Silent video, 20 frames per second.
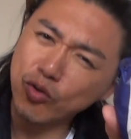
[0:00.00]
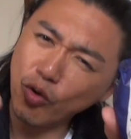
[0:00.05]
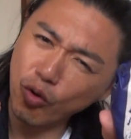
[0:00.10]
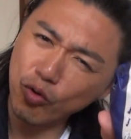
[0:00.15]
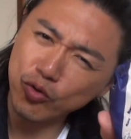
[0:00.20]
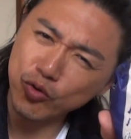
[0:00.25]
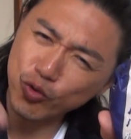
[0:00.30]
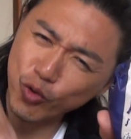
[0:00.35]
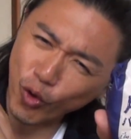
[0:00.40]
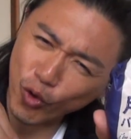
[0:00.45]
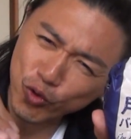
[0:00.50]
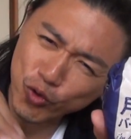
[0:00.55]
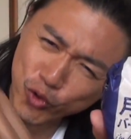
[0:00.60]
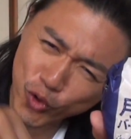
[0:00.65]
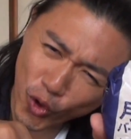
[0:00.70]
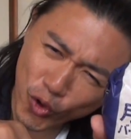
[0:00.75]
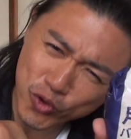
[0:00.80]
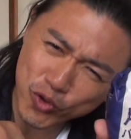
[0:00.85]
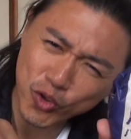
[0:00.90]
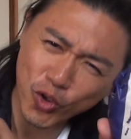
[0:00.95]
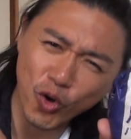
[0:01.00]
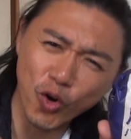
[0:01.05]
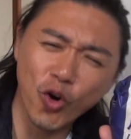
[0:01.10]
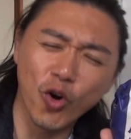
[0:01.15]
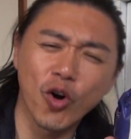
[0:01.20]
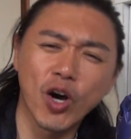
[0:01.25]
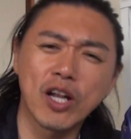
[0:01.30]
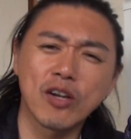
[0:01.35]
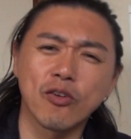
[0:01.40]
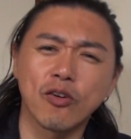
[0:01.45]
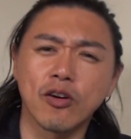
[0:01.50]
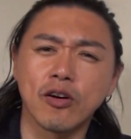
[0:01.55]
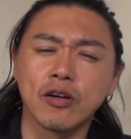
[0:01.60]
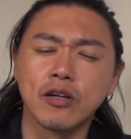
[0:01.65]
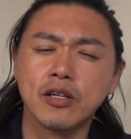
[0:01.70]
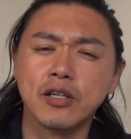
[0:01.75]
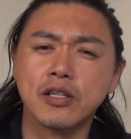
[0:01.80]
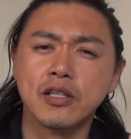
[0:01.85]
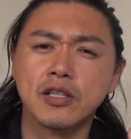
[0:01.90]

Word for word: ゾんゾんゾんとこうあの